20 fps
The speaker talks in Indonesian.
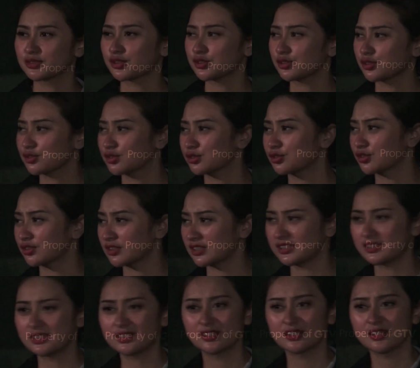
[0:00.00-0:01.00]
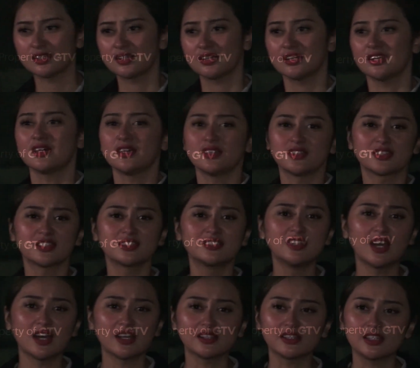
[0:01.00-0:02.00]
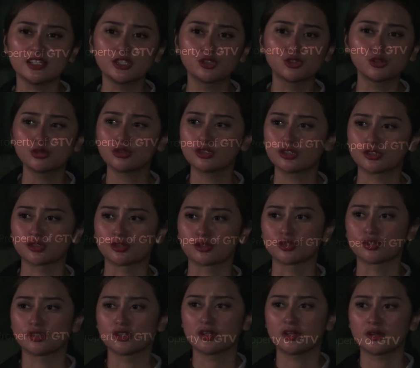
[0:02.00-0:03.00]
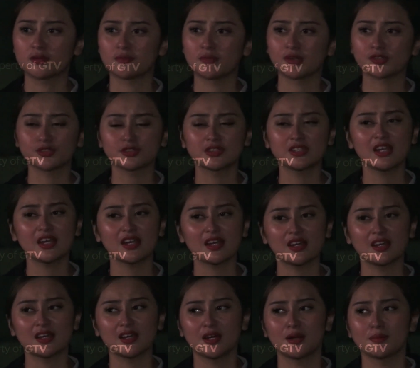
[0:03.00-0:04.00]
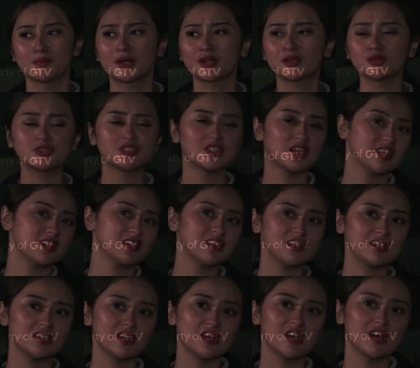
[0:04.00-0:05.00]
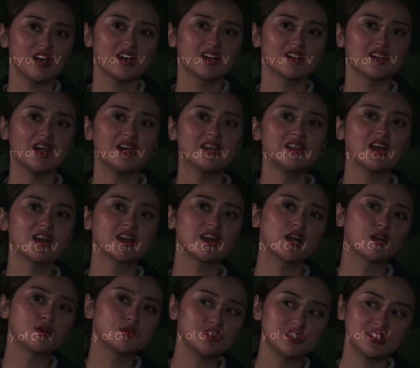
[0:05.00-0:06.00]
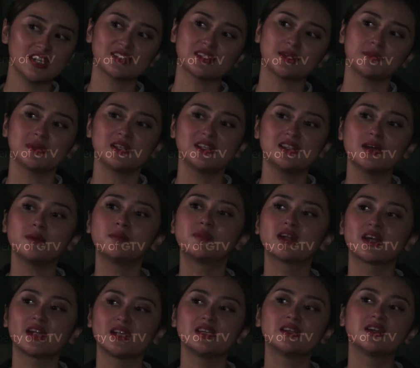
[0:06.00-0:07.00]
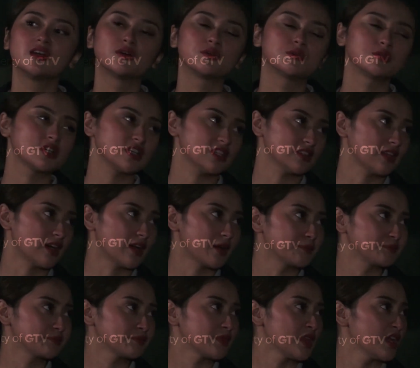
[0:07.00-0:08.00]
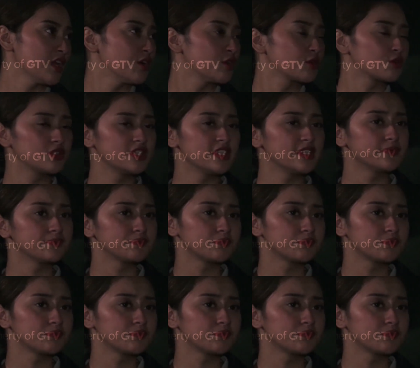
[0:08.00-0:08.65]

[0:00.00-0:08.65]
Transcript: sosok-sosok ini, sejauh itu gitu. Maksudnya manusia ini gak ada yang ganggu dia tapi dia berani ganggu kita. Rudi,